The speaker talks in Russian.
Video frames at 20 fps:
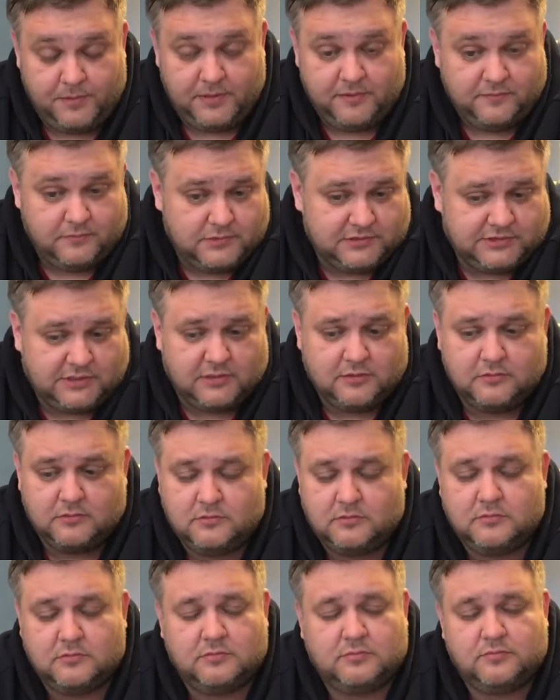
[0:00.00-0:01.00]
перевозки,
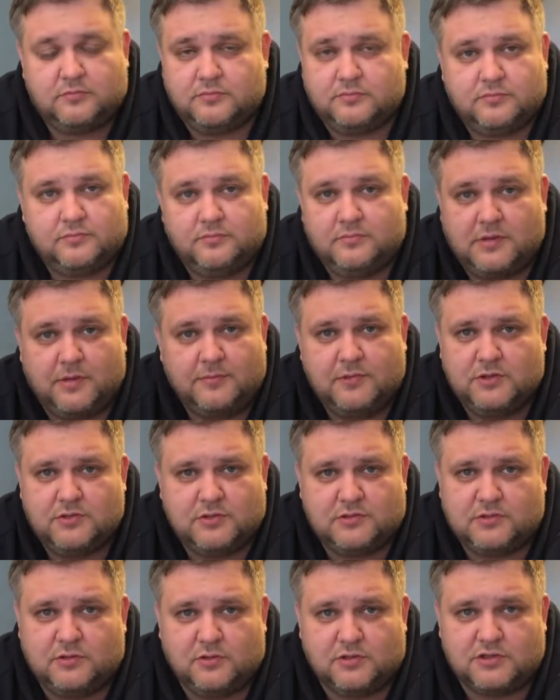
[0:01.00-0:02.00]
ну, там ничего
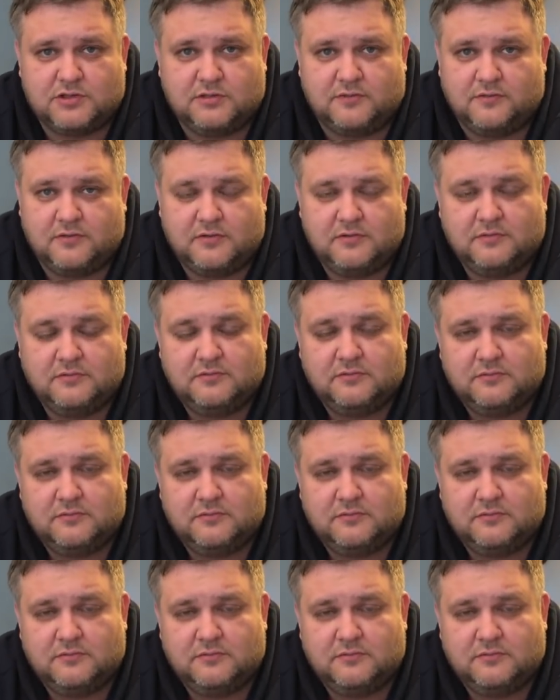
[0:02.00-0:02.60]
сложного. То есть